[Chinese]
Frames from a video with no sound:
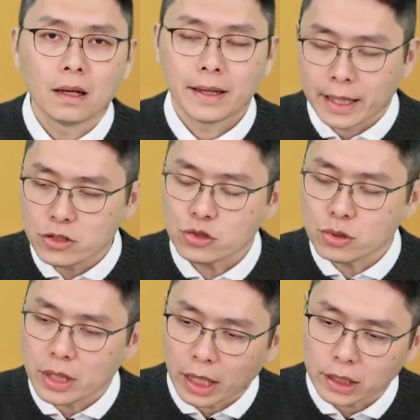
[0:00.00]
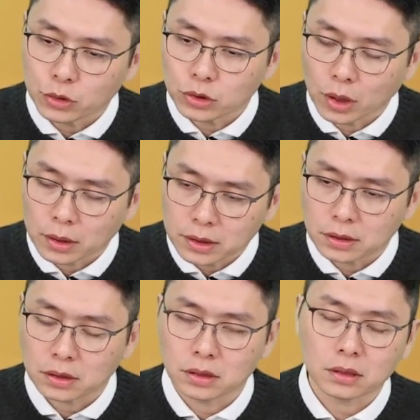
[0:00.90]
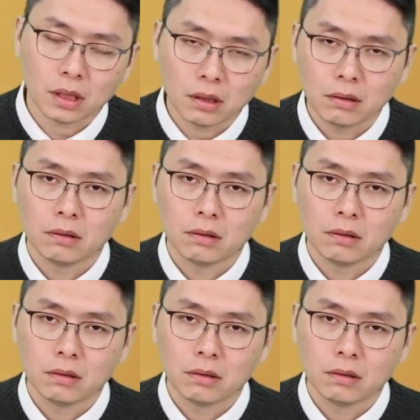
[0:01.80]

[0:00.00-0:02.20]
连续两个月创历史新高，